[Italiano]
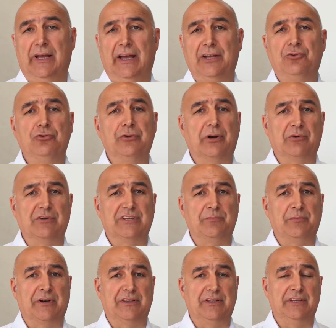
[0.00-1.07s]
a chiudere queste
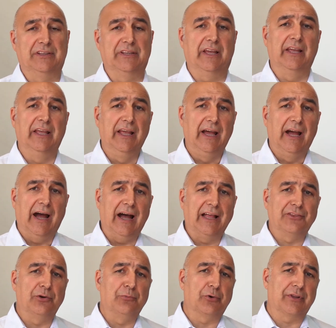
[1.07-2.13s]
partite.
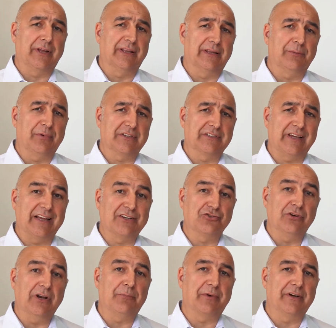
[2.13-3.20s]
Altro importante passaggio
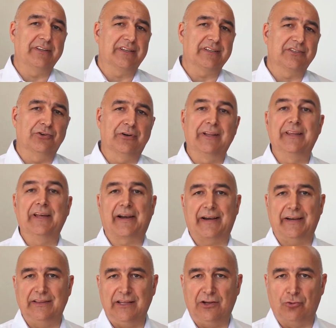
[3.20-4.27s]
è la presentazione del
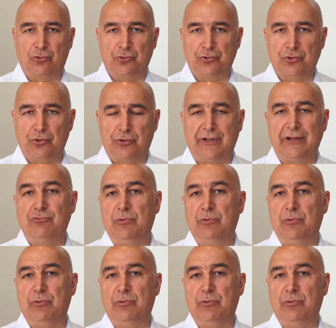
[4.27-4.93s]
rendiconto del